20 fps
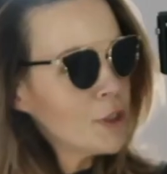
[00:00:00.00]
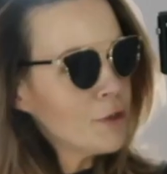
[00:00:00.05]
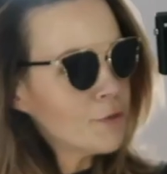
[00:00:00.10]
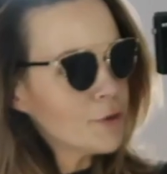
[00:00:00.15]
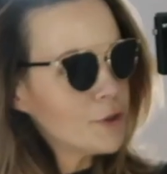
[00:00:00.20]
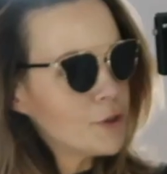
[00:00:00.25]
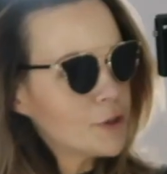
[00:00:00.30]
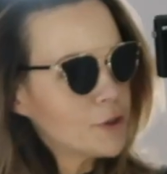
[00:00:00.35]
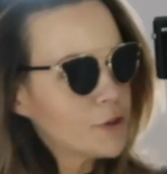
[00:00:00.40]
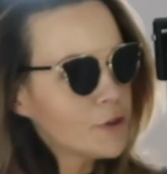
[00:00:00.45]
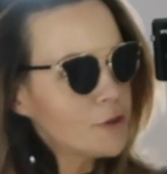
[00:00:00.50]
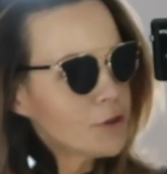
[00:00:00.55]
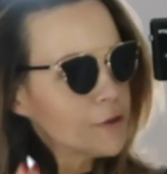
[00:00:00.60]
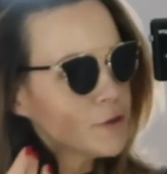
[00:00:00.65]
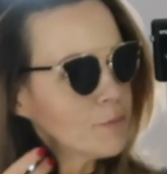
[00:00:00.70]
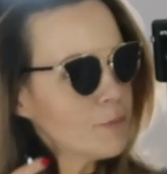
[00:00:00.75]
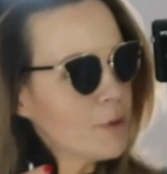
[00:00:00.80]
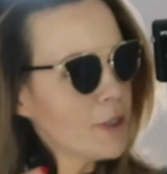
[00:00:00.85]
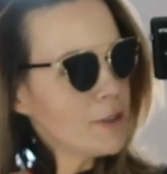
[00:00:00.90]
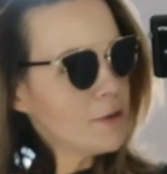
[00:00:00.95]
Ja, Freunde, das
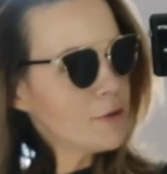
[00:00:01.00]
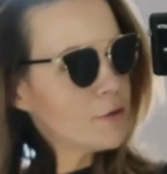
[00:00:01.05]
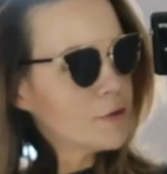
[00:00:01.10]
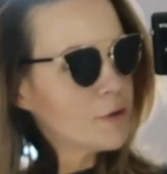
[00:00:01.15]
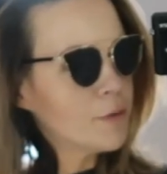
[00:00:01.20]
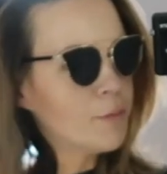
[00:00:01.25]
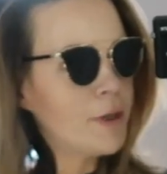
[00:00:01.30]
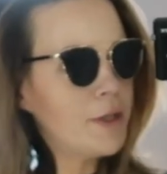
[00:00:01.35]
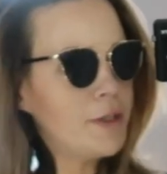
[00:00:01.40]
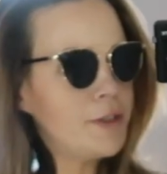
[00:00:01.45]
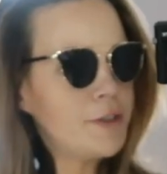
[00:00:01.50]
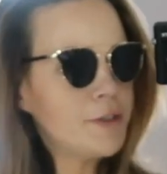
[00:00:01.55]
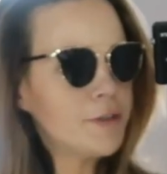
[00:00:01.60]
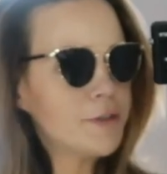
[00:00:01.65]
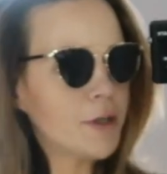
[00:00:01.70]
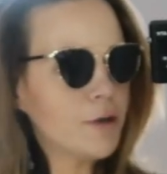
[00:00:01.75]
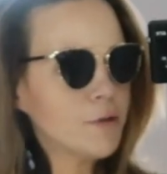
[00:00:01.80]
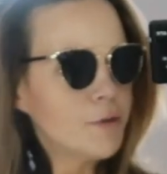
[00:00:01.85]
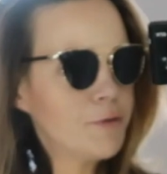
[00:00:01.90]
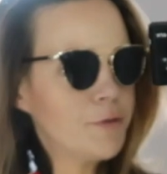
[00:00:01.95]
ist mein
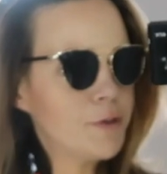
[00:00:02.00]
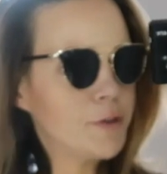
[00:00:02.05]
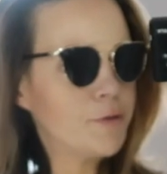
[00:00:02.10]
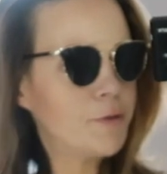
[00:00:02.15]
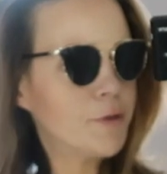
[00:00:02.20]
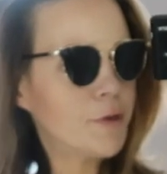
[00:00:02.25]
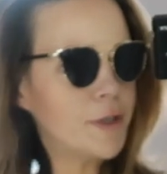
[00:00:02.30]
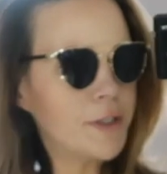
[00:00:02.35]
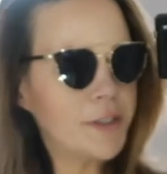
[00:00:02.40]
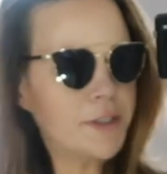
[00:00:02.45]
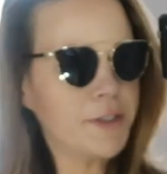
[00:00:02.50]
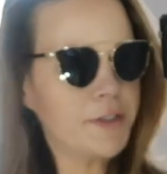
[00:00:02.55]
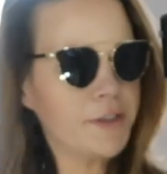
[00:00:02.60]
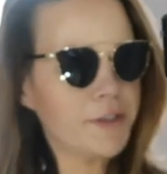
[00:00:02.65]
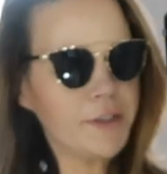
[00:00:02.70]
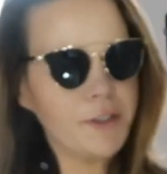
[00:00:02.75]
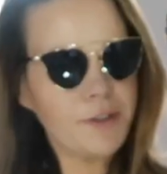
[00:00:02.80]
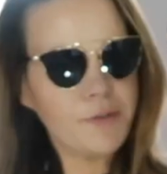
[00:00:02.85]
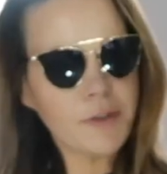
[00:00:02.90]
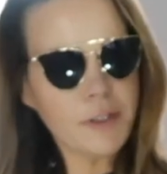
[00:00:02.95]
sommerliches Outfit für heute.
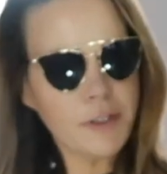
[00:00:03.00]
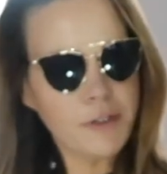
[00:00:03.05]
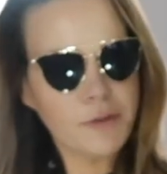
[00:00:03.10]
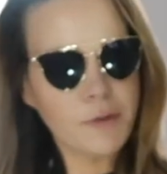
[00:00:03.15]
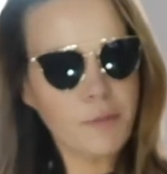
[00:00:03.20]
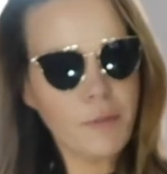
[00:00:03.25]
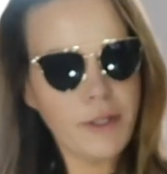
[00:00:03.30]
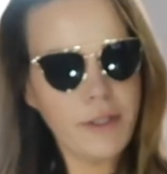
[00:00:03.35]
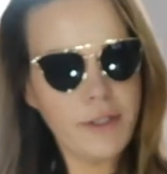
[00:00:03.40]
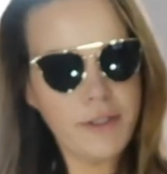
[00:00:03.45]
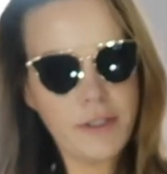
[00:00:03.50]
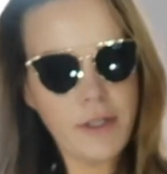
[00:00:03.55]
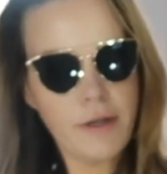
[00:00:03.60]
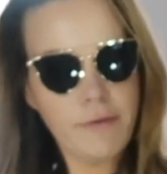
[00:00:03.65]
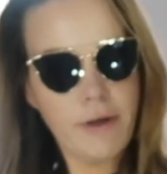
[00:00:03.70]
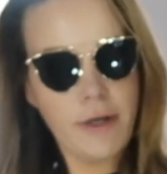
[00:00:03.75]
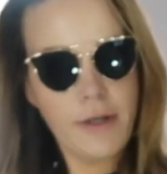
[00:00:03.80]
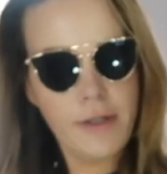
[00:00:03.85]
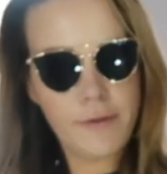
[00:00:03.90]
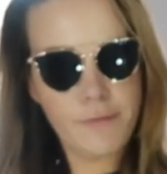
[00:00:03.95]
Ist nicht wirklich sommerlich,
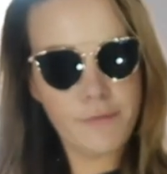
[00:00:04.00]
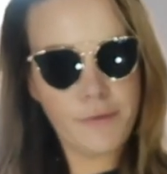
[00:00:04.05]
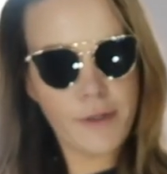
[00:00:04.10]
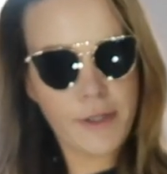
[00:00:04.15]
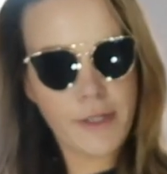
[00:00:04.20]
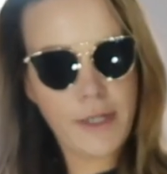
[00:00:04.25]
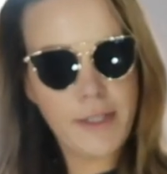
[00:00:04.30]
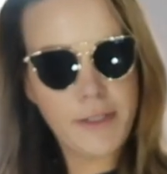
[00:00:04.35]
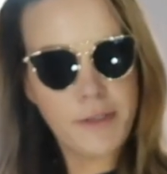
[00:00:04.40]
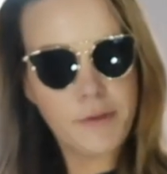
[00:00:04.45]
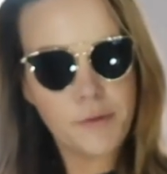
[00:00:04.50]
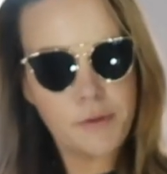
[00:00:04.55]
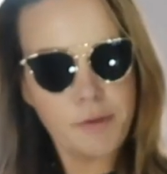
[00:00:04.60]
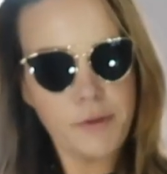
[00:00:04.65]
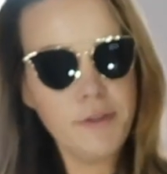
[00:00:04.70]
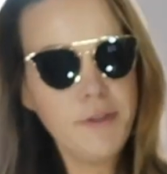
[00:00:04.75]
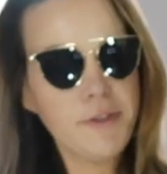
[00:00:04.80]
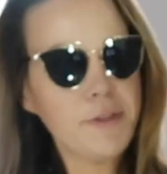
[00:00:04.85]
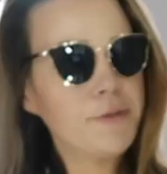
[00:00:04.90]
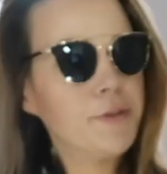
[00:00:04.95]
aber im Vergleich zu
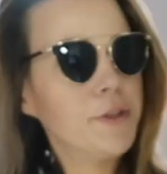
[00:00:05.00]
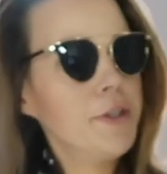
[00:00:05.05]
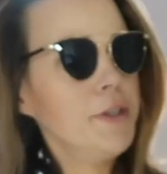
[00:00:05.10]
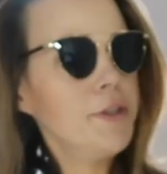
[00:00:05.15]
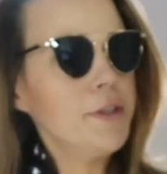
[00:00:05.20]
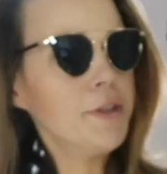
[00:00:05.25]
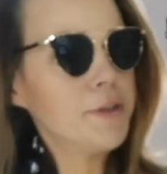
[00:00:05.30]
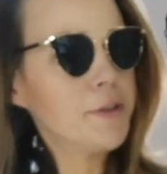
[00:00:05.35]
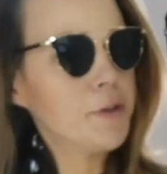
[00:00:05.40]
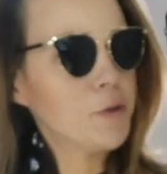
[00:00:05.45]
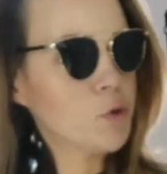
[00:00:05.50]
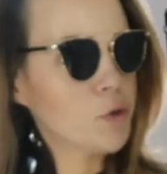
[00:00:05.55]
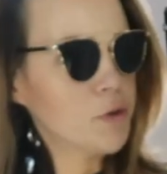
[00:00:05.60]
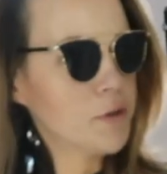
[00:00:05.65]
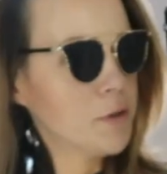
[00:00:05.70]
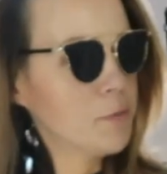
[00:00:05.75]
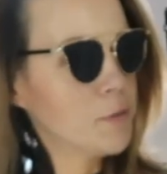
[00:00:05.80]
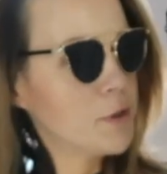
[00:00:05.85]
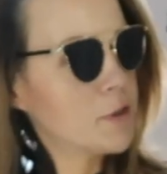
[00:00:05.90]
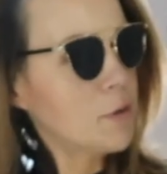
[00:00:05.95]
sonst, finde ich, ist es
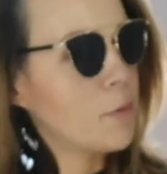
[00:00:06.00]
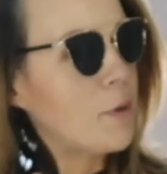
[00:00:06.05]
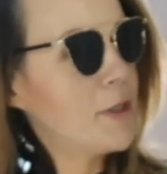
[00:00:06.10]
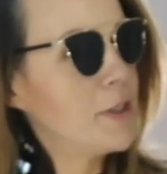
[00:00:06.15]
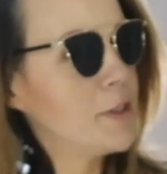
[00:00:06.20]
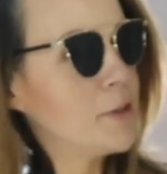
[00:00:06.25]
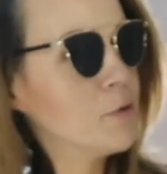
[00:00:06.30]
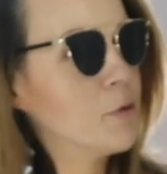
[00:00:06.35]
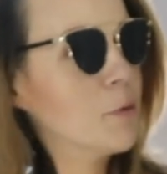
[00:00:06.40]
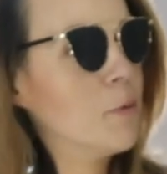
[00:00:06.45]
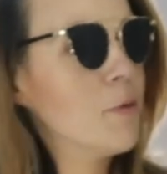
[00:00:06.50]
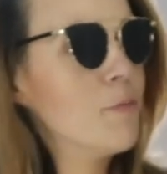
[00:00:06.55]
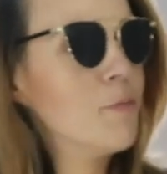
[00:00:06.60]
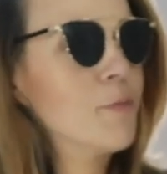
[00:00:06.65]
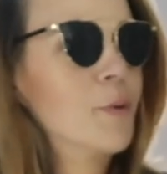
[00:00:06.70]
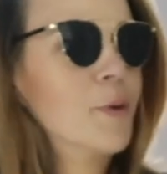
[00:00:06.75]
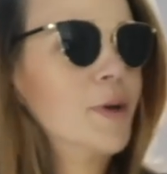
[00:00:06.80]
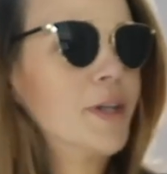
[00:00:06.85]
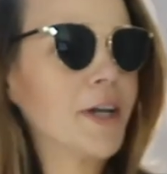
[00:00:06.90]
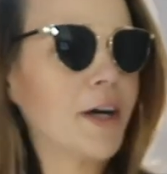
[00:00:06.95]
schon ziemlich sommerlich, nur mit
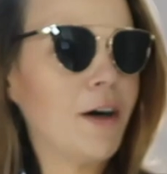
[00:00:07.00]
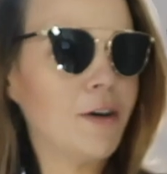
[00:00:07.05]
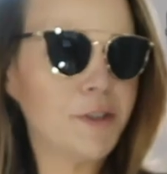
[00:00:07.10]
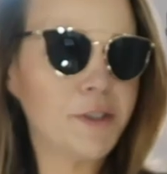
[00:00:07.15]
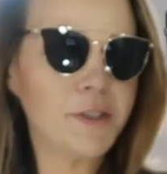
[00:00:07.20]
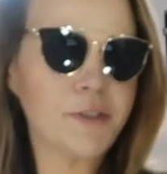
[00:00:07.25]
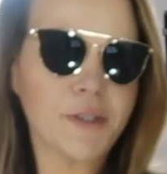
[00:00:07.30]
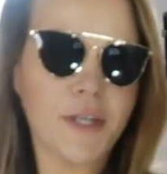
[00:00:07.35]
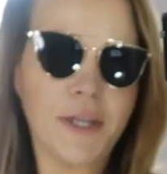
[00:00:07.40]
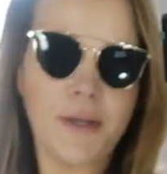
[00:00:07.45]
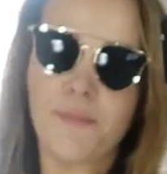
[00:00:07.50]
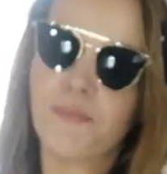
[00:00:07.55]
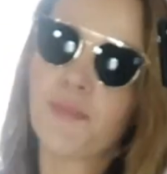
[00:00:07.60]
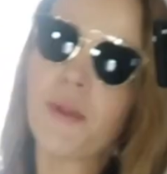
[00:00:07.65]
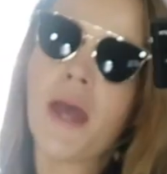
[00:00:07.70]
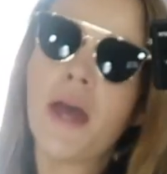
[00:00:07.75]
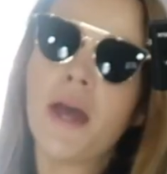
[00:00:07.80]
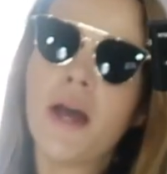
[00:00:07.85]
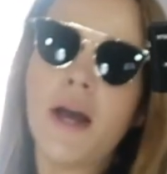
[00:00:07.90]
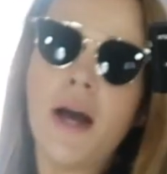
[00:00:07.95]
dem Pulli rauszugehen.
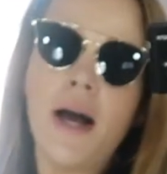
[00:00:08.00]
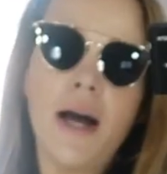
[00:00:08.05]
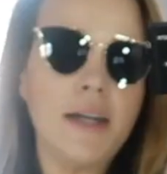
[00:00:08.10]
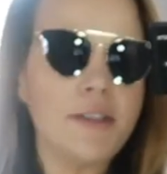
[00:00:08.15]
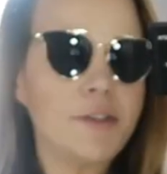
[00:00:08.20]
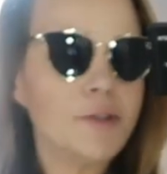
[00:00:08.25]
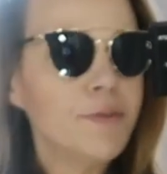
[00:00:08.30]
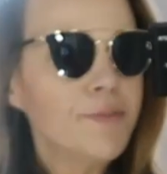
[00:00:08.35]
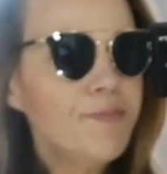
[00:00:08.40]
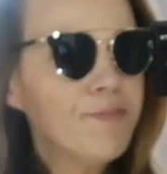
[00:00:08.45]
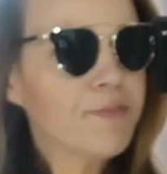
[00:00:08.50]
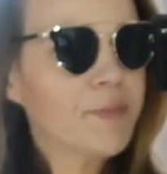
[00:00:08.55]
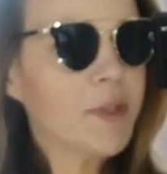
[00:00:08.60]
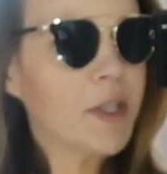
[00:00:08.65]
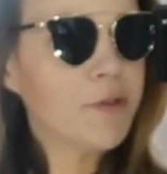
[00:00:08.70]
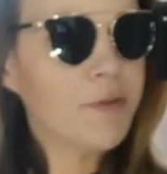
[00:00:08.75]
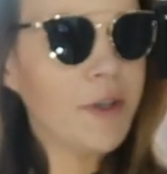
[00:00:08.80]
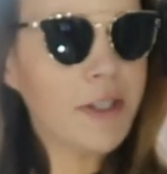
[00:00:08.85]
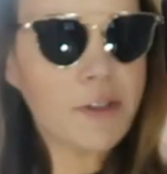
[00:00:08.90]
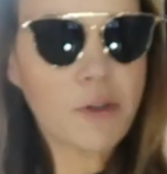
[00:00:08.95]
Also,
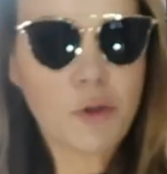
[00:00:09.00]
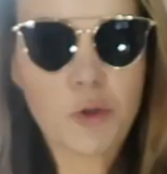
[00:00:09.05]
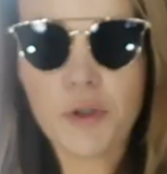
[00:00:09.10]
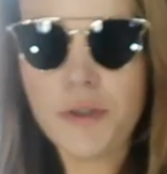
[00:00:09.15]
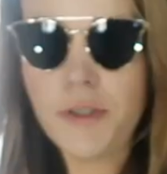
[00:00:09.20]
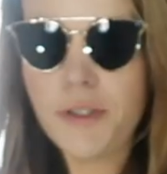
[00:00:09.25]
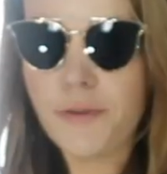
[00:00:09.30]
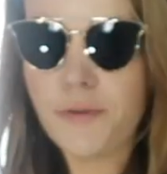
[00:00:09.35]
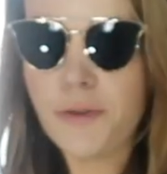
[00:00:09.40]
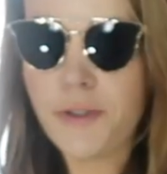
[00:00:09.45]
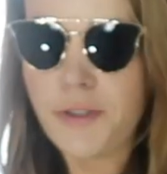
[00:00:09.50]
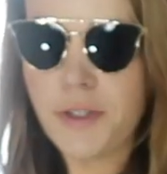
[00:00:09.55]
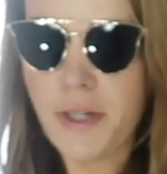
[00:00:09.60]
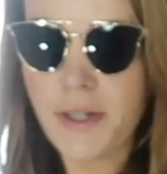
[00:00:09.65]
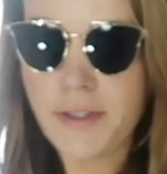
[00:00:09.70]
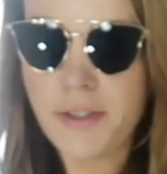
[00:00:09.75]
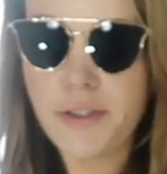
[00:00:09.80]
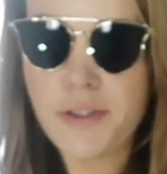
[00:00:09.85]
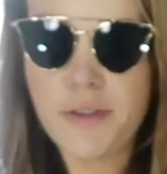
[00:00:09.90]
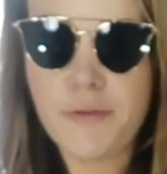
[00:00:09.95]
das war's auch schon. Ich würde
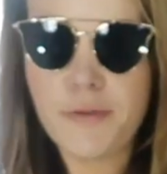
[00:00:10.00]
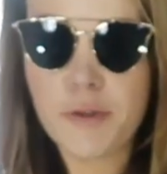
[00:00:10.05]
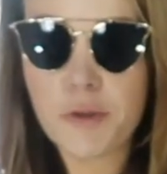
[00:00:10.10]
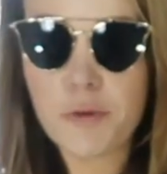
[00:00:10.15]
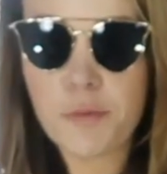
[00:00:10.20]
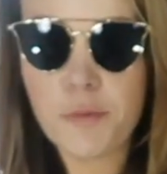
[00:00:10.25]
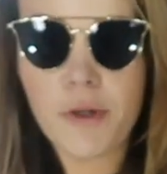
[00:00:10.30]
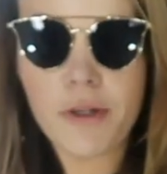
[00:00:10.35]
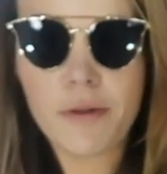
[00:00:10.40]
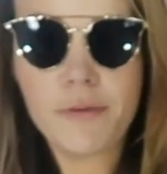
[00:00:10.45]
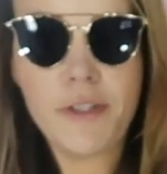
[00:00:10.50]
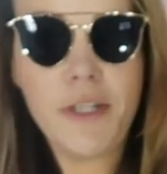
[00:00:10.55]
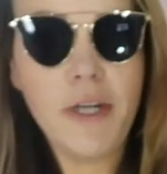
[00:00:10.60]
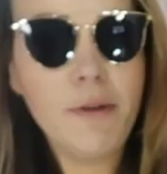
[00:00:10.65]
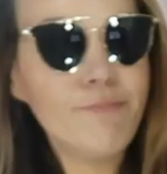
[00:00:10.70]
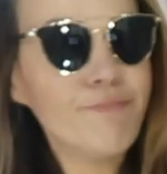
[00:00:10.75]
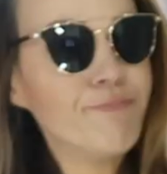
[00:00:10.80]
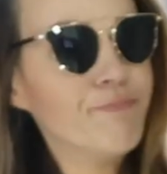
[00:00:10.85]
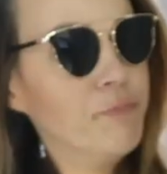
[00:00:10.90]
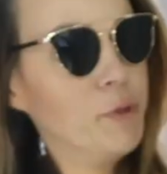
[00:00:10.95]
sagen, dann sehen wir uns morgen
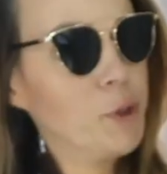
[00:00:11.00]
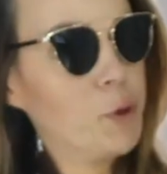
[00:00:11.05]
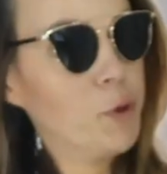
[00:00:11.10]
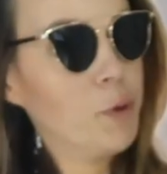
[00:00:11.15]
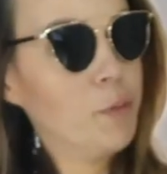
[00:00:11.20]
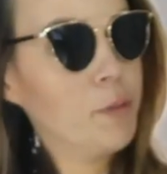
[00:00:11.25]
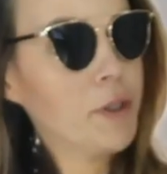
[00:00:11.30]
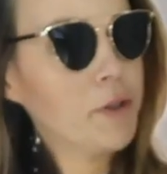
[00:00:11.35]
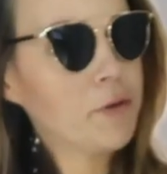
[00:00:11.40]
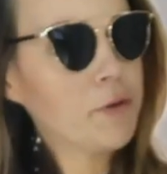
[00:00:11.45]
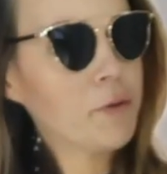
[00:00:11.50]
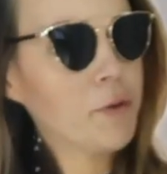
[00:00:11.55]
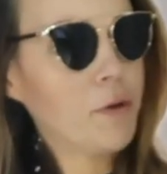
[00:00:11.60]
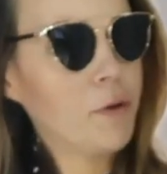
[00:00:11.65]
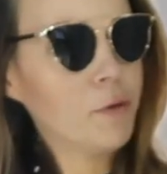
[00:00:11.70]
wieder mit dem nächsten